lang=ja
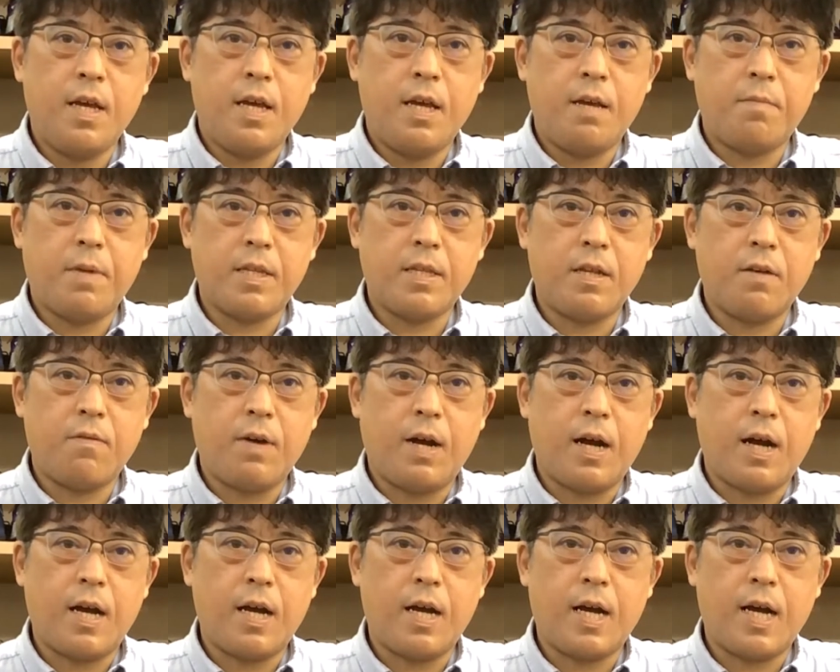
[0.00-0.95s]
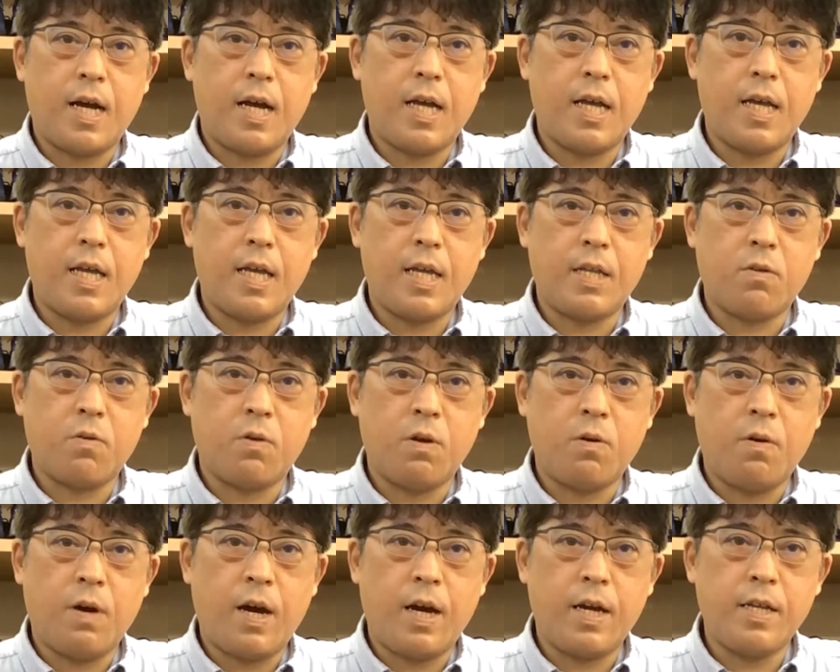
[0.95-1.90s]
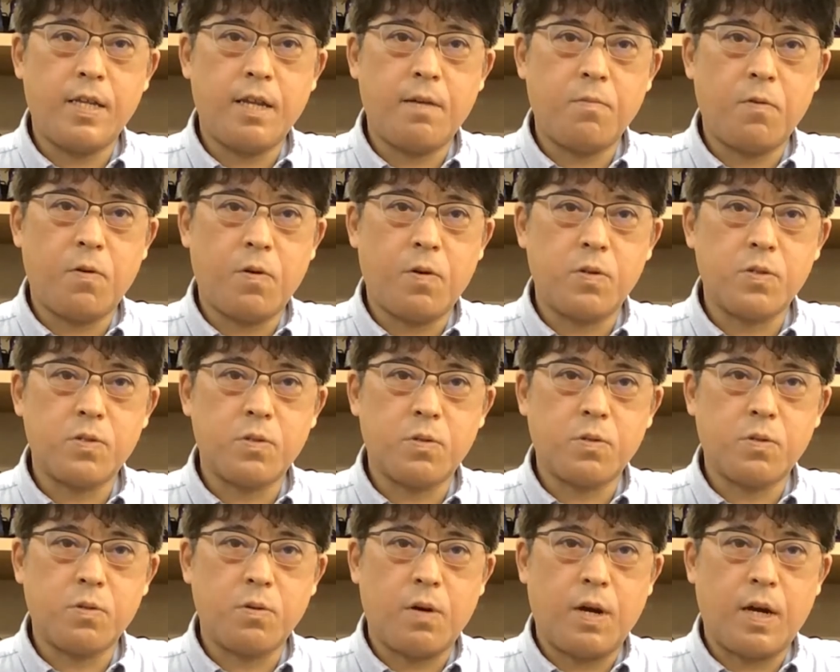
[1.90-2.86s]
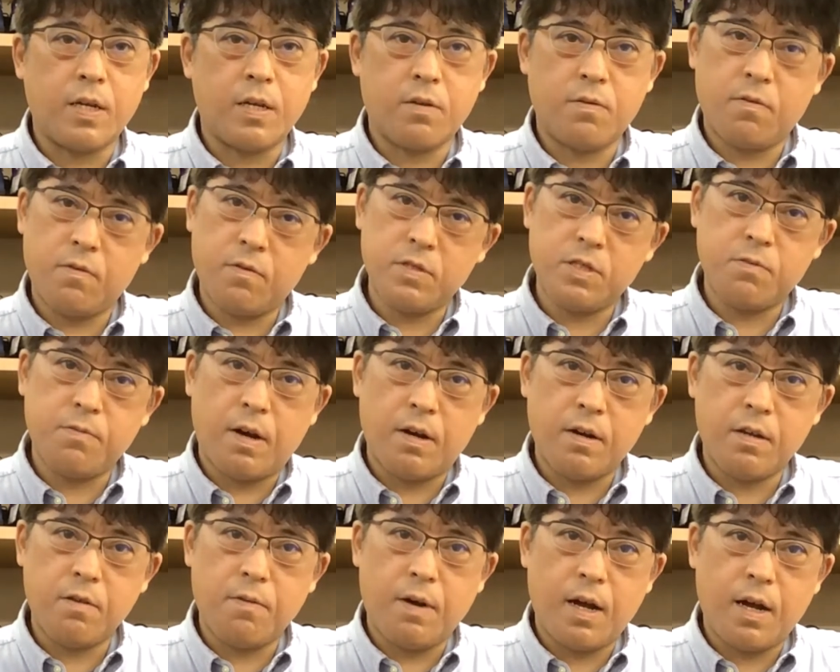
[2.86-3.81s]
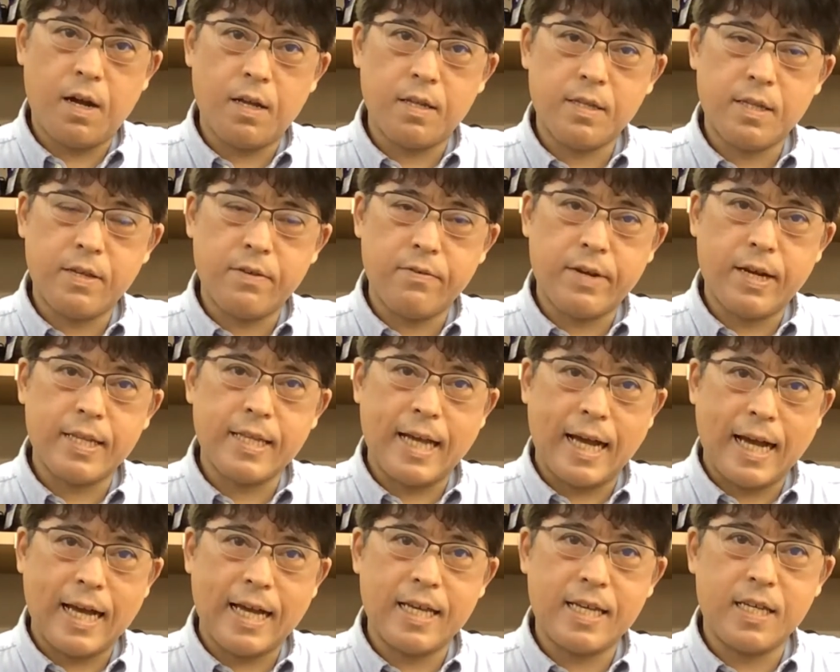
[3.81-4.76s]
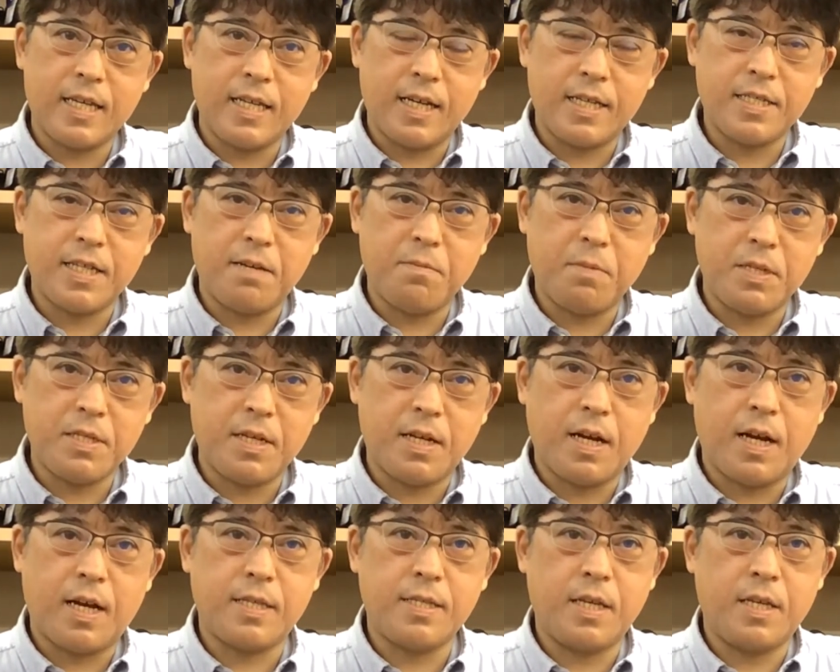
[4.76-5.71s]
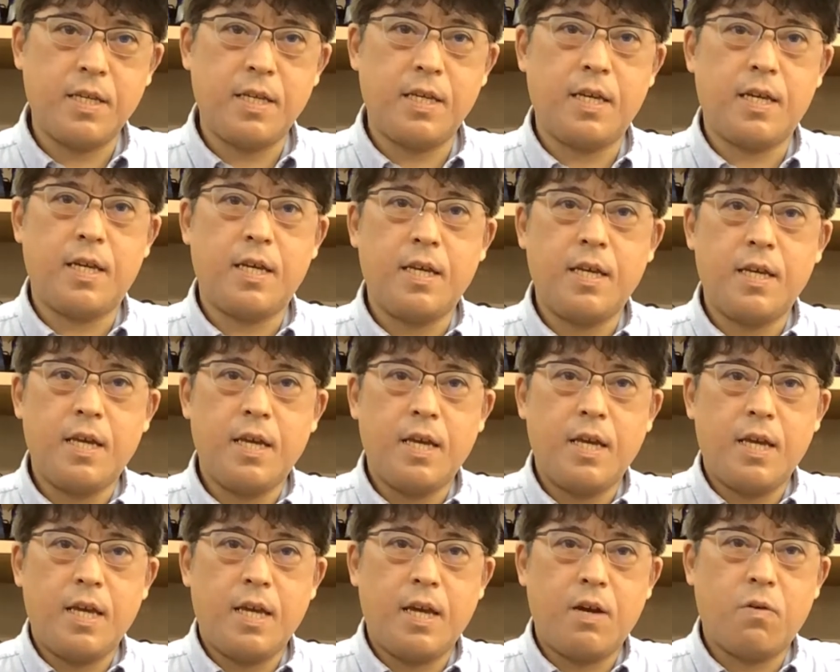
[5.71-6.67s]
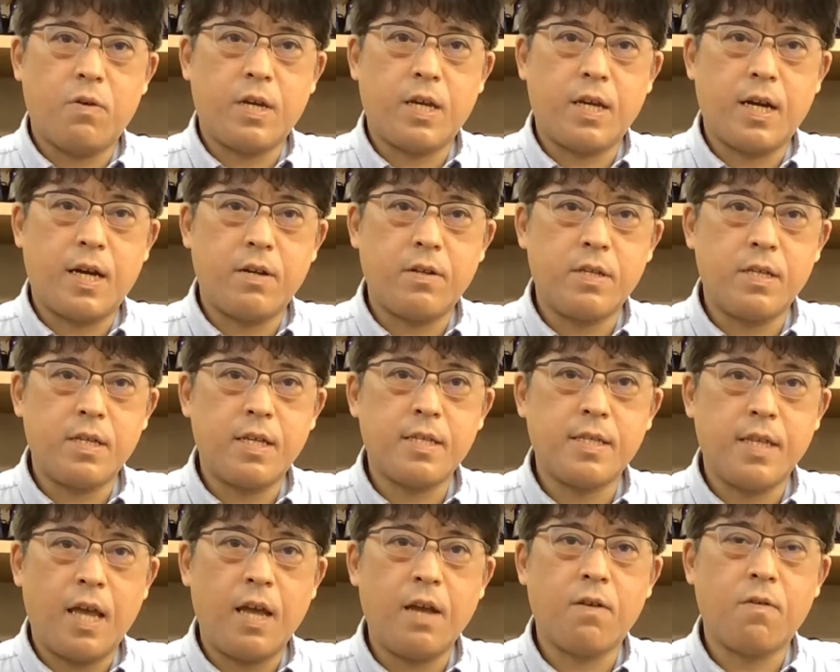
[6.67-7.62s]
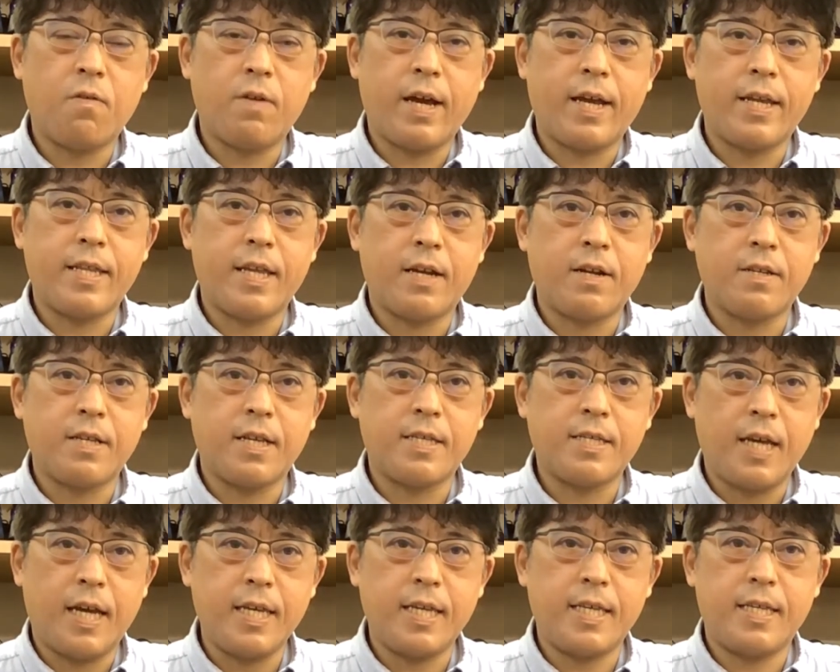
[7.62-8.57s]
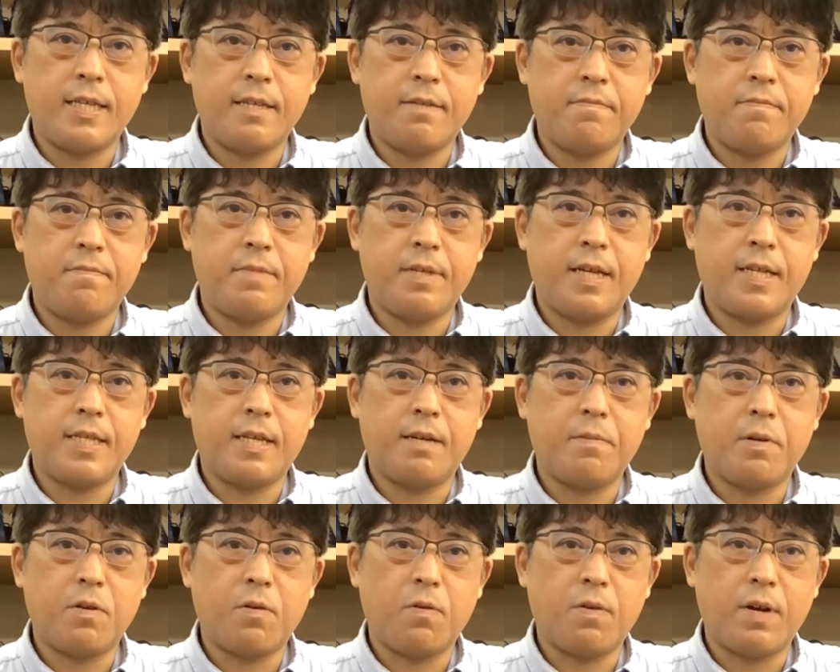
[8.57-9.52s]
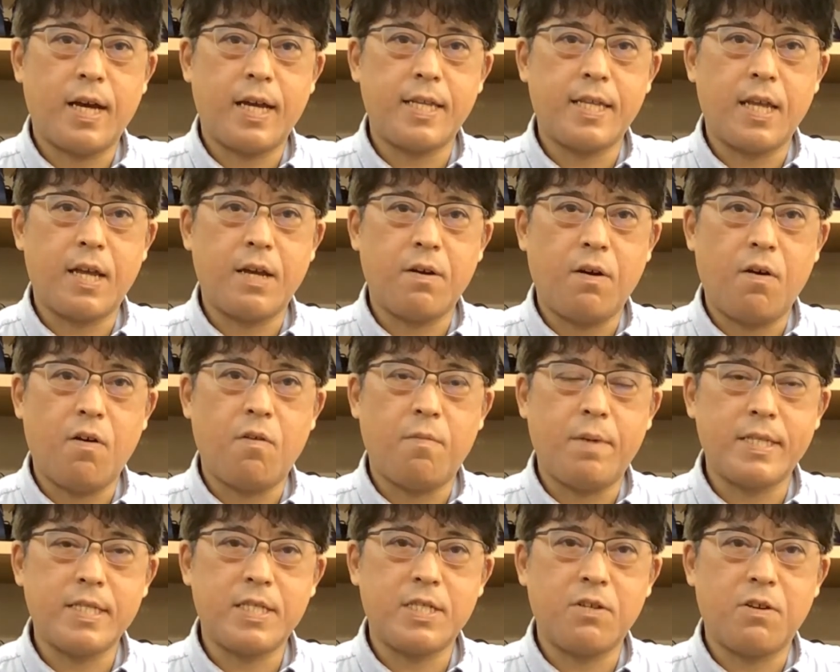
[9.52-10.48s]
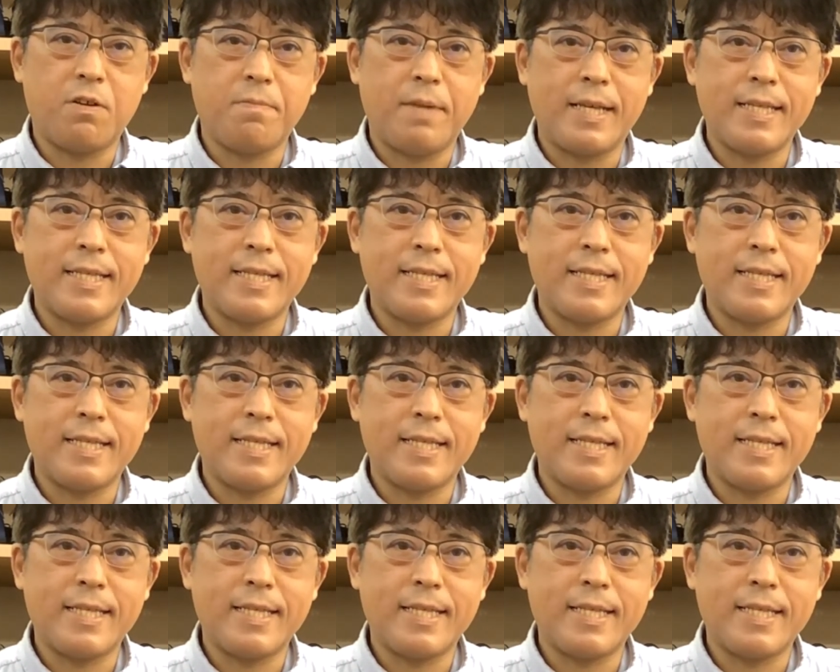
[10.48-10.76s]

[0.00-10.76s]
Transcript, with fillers: またはどれを履いてもちょっと履き心地悪いわっていう方いらっしゃいましたら、ぜひお気軽にですね、ご来店ください。皆様のご来店をお待ちしておりま